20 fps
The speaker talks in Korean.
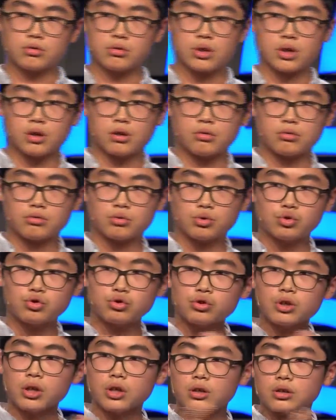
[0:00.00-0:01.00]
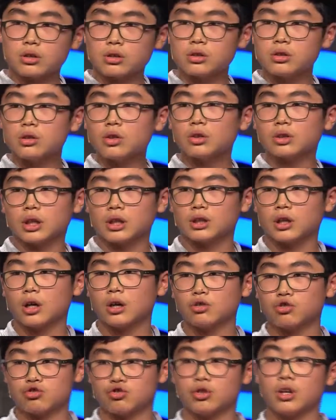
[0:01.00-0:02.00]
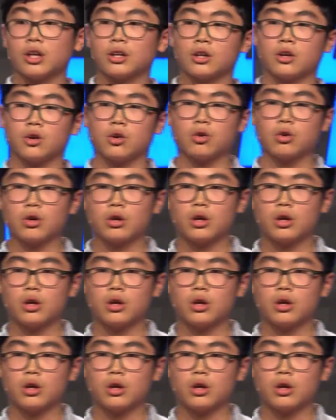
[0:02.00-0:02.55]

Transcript: 그러니까 수리 흘러다니다가 죽게 돼요.